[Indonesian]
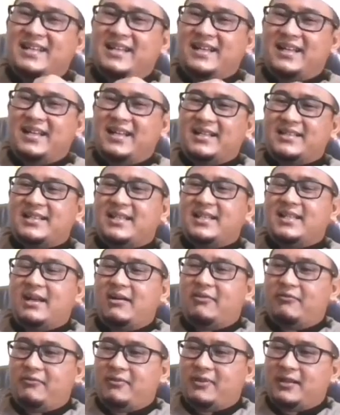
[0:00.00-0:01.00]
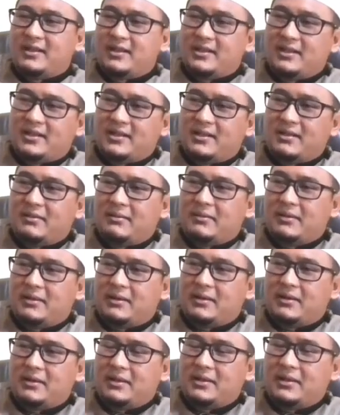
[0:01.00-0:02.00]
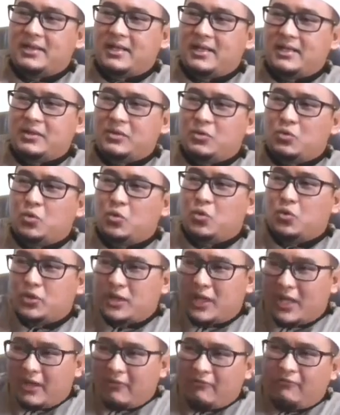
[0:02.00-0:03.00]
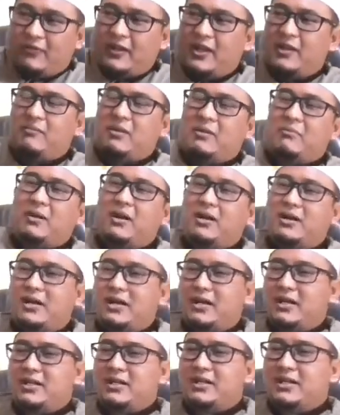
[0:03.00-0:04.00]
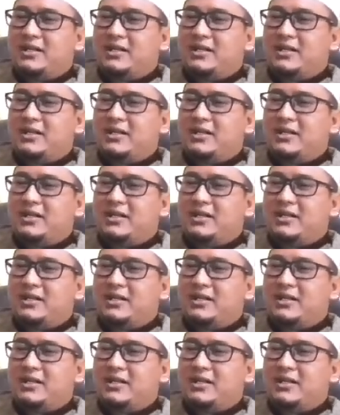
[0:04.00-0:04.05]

Uh, sehingga uh, yang dulunya FPI memang